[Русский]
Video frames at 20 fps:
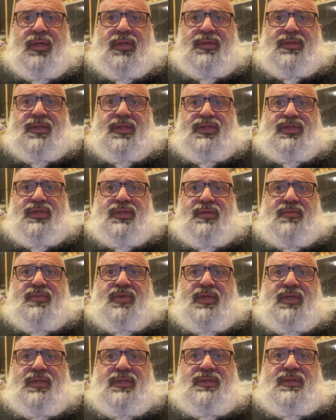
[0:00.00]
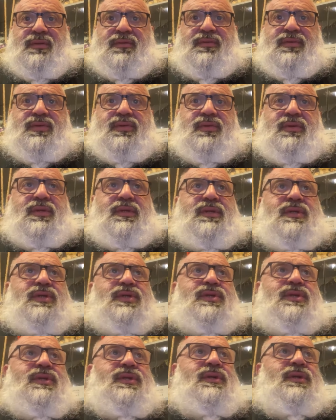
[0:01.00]
С каждым разом все
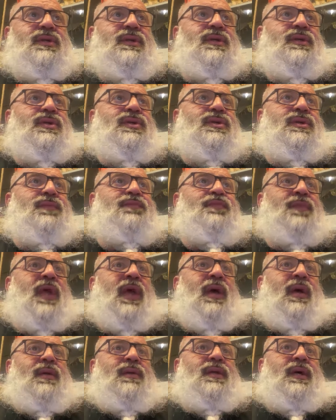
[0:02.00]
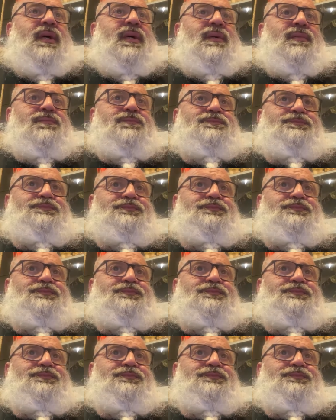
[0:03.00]
раньше и раньше. Так,